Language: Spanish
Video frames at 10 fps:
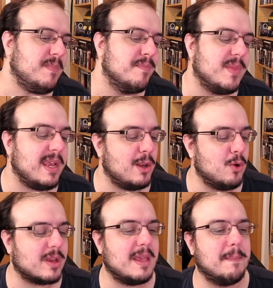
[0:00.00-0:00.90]
de
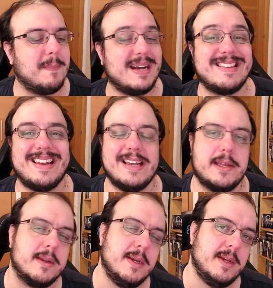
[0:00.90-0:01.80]
lo que va a
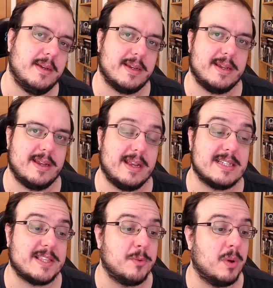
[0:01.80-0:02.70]
traer eh,
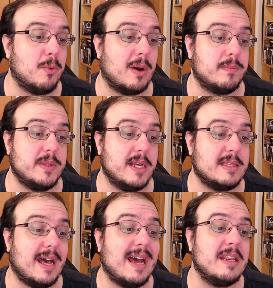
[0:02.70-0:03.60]
este nuevo
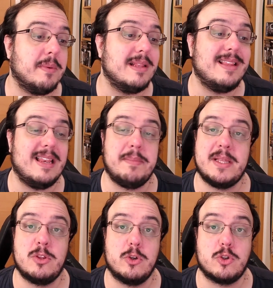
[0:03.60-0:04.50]
update a nivel de
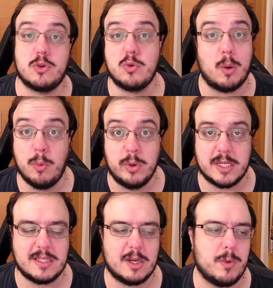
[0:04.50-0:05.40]
elementos
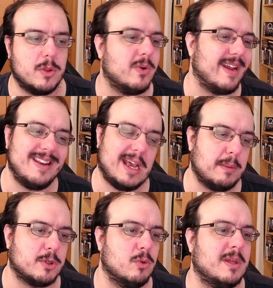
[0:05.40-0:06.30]
comunes, ¿de acuerdo? En
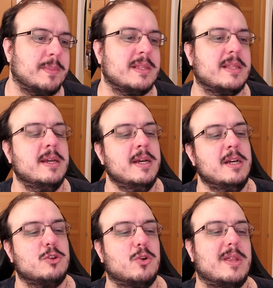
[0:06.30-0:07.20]
absolutamente
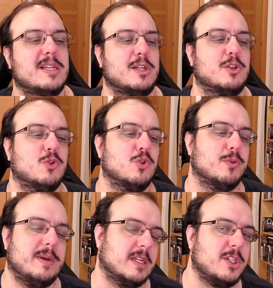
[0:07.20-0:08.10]
todas
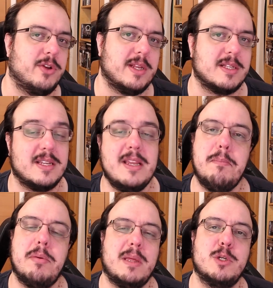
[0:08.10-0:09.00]
sus versiones. Y
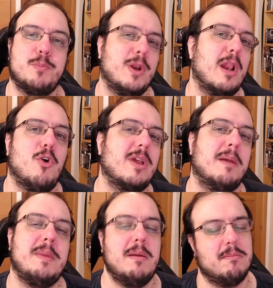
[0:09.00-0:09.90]
empezamos por algo
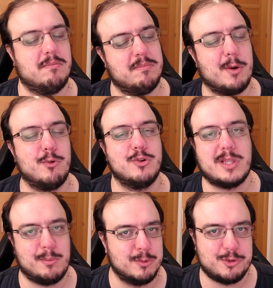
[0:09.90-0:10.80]
que a mí me
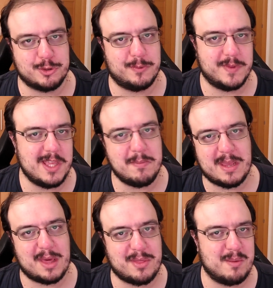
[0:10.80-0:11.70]
gusta mucho y
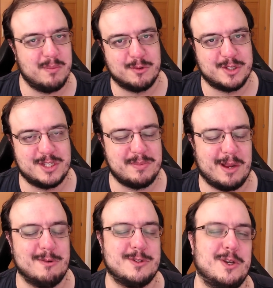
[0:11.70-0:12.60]
me hace
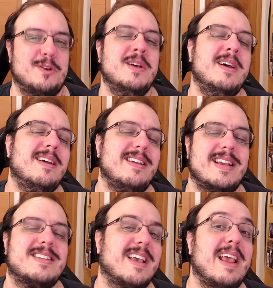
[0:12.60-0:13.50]
muchísima ilusión,
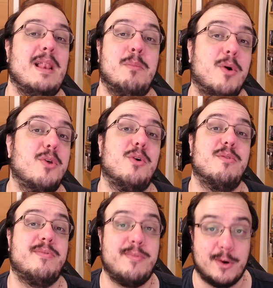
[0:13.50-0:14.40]
y es el
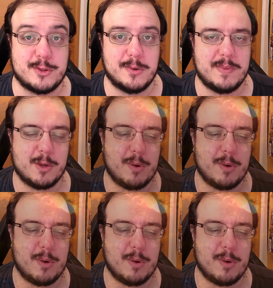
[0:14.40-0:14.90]
modo foto, ¿de